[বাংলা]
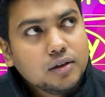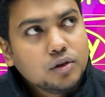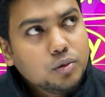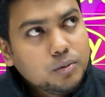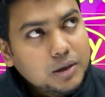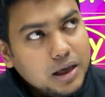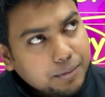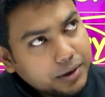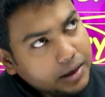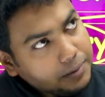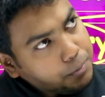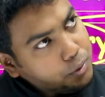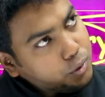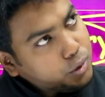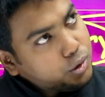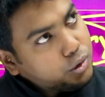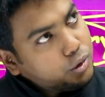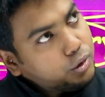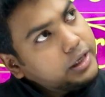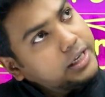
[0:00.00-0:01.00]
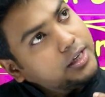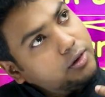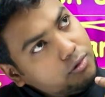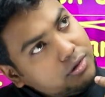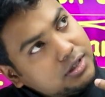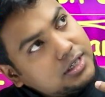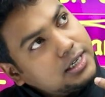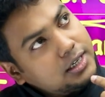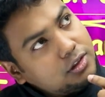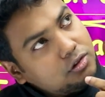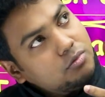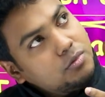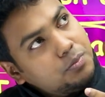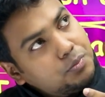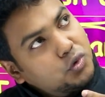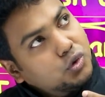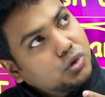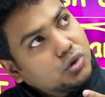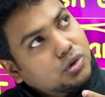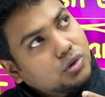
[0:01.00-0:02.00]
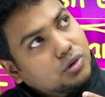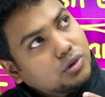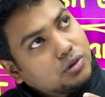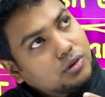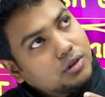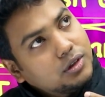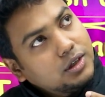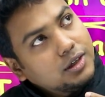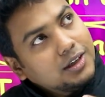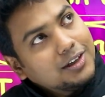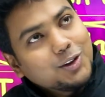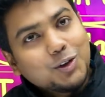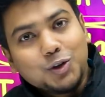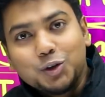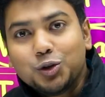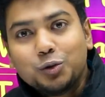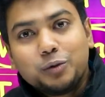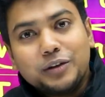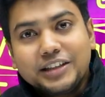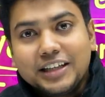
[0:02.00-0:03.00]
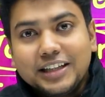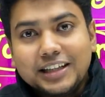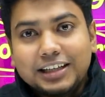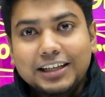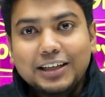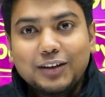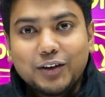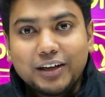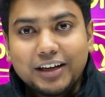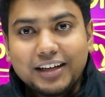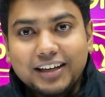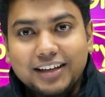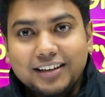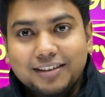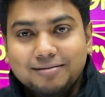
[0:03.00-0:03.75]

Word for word: তুমি আমারে পড়ছো এই রুলসটা কি তুমি পড়ছো তখন তোমার সাথে কি করে